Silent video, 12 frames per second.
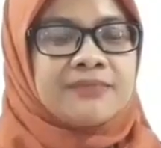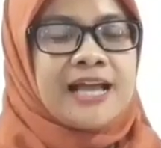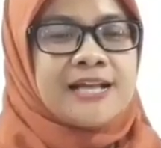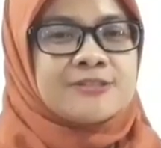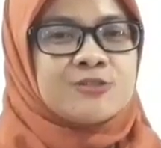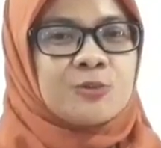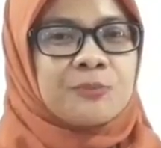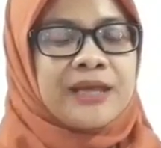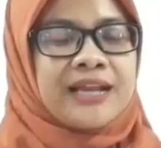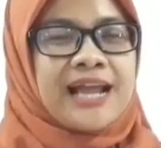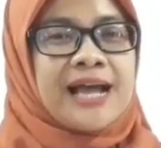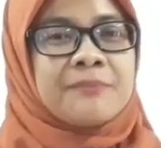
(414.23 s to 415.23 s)
Tanjung
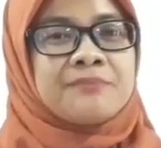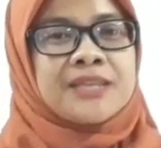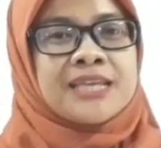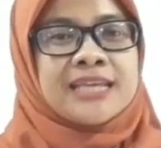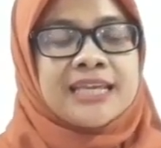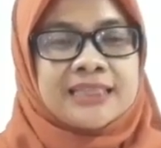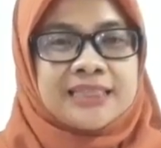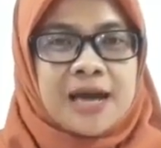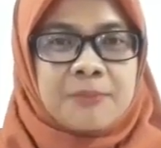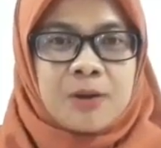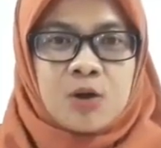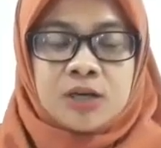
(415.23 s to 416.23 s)
Perak, kita
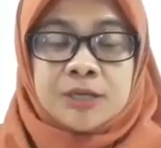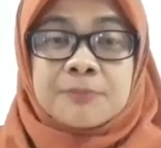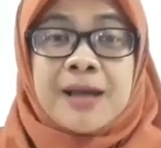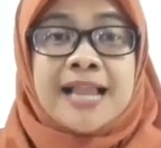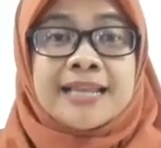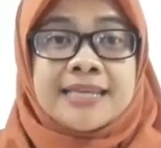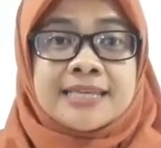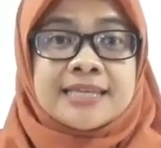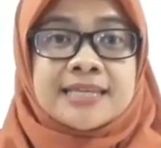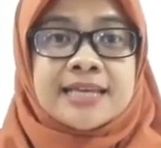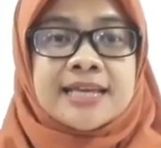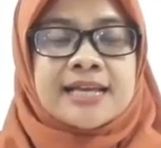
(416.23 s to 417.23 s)
mau ke Bali.
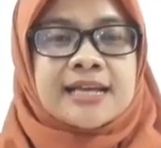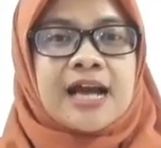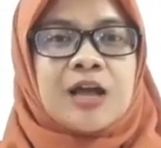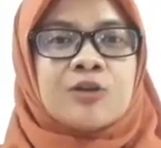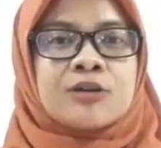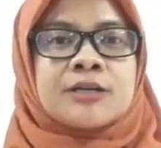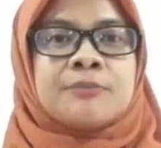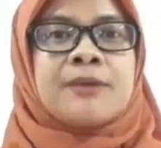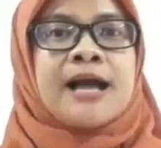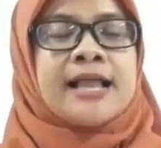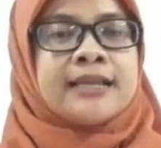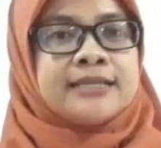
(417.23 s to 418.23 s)
Kalau ke
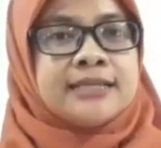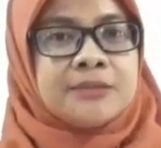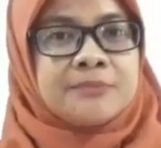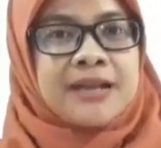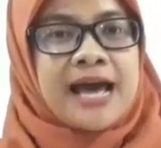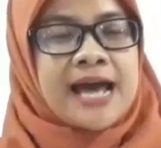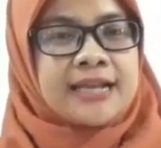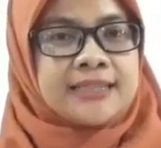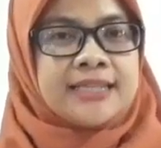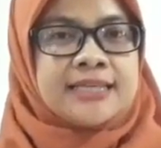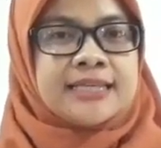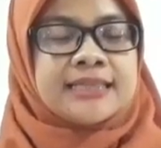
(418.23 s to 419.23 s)
Bali
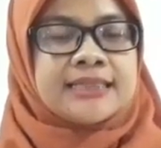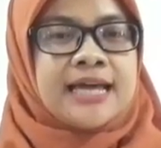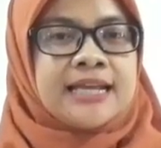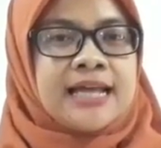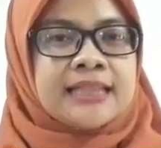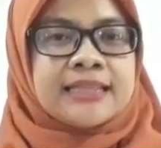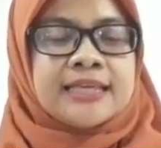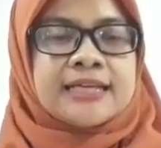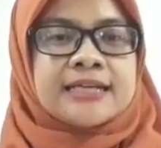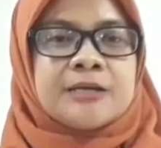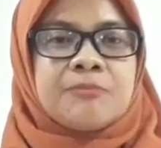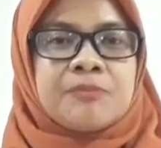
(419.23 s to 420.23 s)
berarti kita nanti
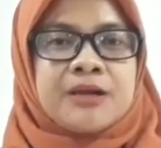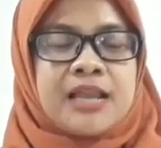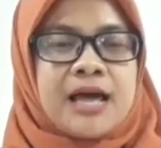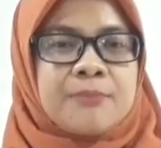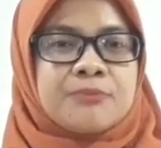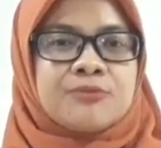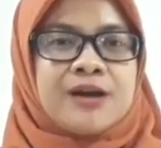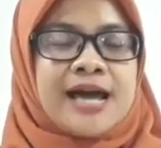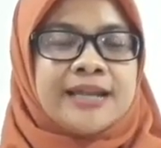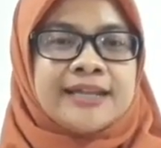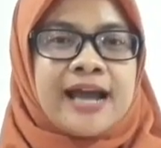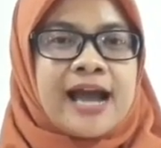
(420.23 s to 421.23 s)
ke
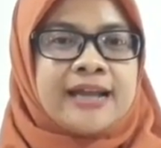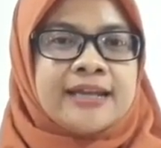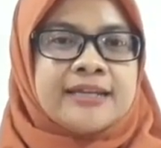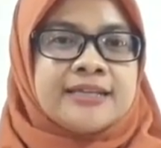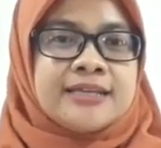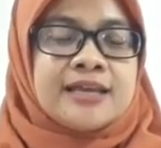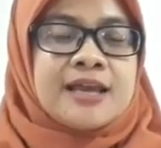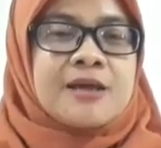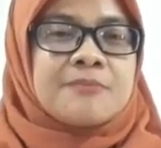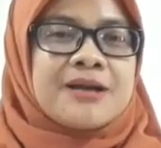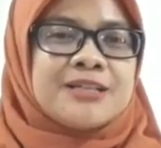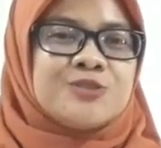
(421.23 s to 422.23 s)
pelabuhan yang ada di
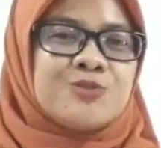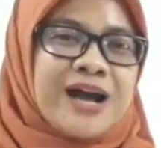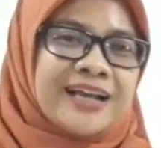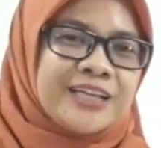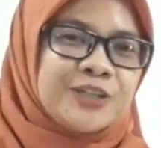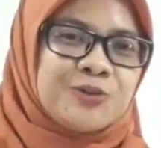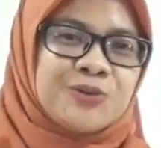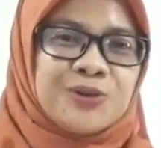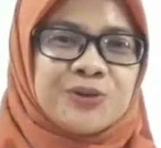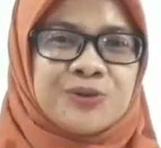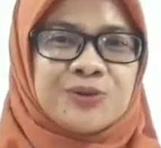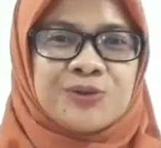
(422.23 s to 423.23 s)
Banyuwangi dulu.